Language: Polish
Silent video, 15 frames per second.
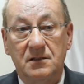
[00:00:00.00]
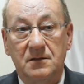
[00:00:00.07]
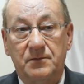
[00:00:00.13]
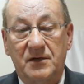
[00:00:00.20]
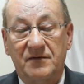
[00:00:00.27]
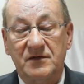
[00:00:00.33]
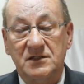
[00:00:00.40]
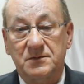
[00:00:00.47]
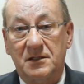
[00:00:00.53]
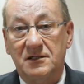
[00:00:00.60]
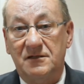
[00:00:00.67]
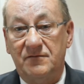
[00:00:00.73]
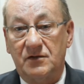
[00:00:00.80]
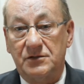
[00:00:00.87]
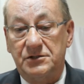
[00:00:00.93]
Prawa i
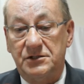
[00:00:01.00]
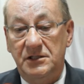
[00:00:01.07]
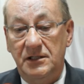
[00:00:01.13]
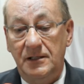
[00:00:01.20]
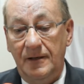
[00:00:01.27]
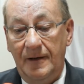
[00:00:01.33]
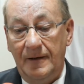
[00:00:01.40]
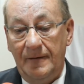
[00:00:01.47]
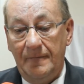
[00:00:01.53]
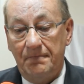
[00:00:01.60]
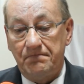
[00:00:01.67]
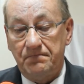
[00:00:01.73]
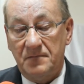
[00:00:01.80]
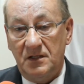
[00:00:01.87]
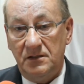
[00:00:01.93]
Sprawiedliwości.
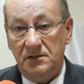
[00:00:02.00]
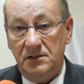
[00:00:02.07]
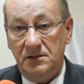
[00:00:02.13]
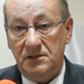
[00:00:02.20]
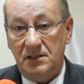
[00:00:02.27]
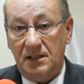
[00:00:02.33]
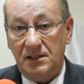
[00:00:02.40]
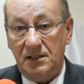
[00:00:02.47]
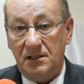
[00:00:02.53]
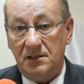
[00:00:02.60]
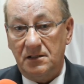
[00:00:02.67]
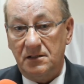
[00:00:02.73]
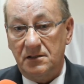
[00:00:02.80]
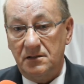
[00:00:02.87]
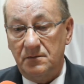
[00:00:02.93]
No i tak
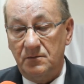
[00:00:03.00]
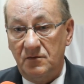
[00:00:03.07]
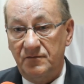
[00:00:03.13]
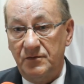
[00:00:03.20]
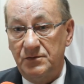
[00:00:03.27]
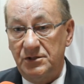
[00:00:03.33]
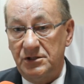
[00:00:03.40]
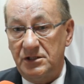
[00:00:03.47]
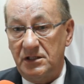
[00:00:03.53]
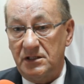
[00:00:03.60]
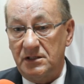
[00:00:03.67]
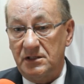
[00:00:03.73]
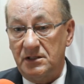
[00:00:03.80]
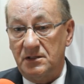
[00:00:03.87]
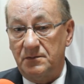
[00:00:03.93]
jak mówił
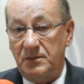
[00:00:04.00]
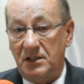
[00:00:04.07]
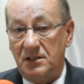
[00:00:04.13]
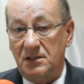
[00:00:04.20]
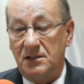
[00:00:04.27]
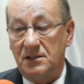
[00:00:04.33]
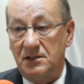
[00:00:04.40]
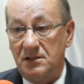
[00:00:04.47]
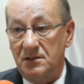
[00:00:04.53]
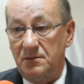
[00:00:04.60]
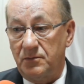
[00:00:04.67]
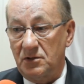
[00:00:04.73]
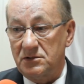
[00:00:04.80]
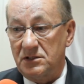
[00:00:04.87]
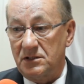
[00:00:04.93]
dzisiaj pan
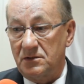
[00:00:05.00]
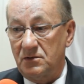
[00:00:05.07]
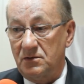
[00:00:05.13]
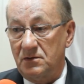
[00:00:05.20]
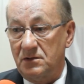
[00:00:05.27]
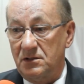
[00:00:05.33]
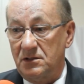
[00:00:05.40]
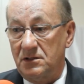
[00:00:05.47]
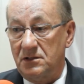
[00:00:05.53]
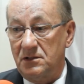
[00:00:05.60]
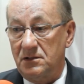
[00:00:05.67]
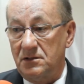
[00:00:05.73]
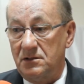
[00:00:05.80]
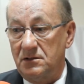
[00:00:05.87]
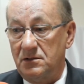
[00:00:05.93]
poseł
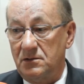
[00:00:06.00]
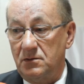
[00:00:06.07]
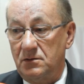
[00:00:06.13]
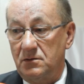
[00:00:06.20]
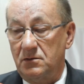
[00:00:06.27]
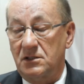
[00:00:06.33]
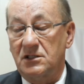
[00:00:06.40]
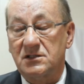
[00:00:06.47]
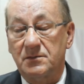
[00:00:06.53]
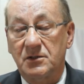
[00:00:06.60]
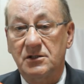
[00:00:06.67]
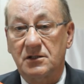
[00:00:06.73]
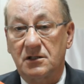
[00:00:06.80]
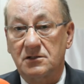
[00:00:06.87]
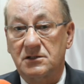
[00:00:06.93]
Łukasz
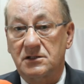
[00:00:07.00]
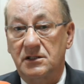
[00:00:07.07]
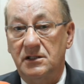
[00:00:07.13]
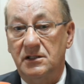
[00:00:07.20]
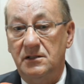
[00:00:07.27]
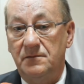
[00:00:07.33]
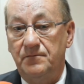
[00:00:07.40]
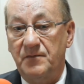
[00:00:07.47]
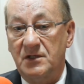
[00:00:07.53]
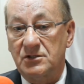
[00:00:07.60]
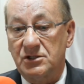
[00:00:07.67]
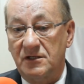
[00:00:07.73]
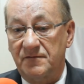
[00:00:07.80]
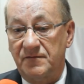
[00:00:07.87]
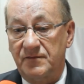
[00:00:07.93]
Zbonikowski,
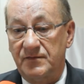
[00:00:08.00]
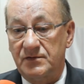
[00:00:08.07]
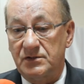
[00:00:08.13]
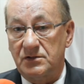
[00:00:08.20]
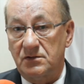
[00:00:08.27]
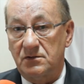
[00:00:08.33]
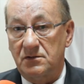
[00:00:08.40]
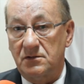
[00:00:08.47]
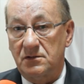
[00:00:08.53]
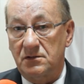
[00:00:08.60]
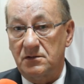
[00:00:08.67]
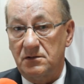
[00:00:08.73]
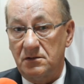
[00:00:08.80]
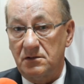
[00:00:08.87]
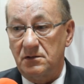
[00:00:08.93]
szef
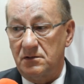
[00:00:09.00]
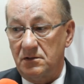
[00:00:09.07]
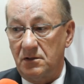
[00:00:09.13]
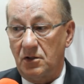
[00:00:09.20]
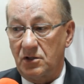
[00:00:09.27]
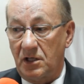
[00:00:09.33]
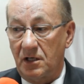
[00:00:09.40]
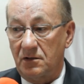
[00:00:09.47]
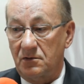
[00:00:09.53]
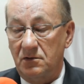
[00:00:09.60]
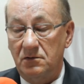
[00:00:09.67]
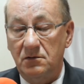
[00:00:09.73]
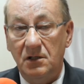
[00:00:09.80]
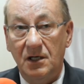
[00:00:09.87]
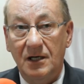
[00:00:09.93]

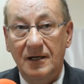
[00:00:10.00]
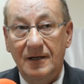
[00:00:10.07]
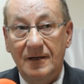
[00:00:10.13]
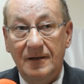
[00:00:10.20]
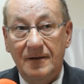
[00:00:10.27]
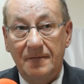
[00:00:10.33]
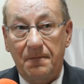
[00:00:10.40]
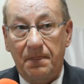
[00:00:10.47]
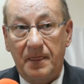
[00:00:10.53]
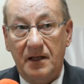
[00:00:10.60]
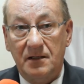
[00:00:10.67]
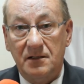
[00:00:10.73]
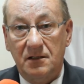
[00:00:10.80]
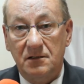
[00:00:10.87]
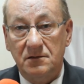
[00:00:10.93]
okręgu,
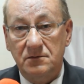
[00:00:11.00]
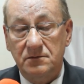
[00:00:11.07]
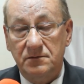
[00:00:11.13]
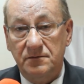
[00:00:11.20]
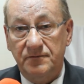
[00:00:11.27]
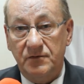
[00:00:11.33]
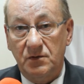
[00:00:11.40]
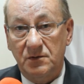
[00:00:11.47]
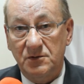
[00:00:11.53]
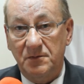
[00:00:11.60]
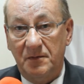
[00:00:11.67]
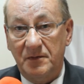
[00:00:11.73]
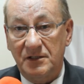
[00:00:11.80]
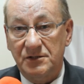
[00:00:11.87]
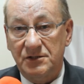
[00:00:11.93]
no w którymś
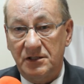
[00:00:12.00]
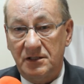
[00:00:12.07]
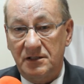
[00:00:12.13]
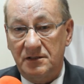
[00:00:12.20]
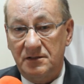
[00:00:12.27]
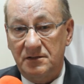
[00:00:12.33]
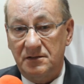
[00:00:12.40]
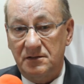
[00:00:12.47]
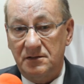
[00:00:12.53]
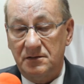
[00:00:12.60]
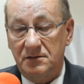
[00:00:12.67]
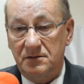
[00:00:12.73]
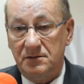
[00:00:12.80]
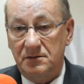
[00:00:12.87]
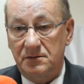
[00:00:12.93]
momencie
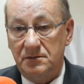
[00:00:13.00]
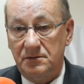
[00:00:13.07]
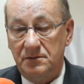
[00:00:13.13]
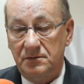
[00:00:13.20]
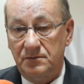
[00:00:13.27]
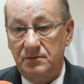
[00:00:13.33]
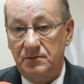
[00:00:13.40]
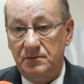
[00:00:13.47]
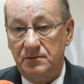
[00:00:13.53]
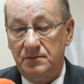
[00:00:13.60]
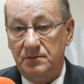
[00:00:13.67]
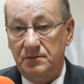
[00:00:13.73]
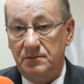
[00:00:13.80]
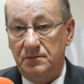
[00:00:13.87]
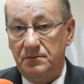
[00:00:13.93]

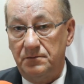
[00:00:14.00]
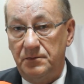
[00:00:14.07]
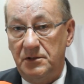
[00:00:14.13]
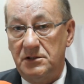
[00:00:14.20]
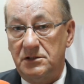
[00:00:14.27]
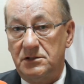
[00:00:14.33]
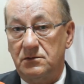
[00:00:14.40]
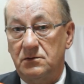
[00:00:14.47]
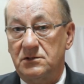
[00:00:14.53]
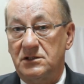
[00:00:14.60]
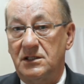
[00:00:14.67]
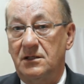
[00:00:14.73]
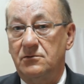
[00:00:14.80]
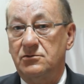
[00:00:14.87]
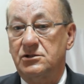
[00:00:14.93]
mm, PiS
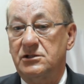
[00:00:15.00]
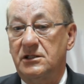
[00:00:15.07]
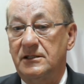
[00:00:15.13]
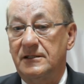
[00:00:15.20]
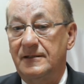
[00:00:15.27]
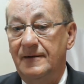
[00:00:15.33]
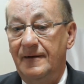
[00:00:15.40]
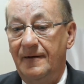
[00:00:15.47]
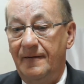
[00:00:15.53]
uznał, że